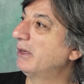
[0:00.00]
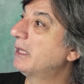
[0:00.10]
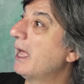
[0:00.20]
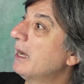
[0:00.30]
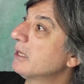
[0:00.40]
Çok...
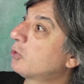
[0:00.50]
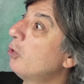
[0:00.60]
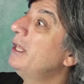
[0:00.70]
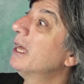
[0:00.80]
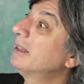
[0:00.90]
Ve en az
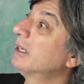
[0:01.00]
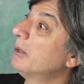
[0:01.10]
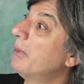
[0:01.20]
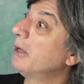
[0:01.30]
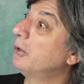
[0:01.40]
gol yiyen
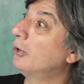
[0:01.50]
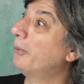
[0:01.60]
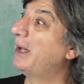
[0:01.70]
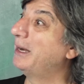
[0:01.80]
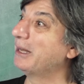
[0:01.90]
takım ha
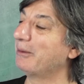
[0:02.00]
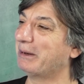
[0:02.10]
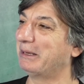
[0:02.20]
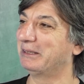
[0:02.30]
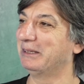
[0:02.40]
Union Berlin evet.
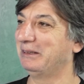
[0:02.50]
Almanya'da.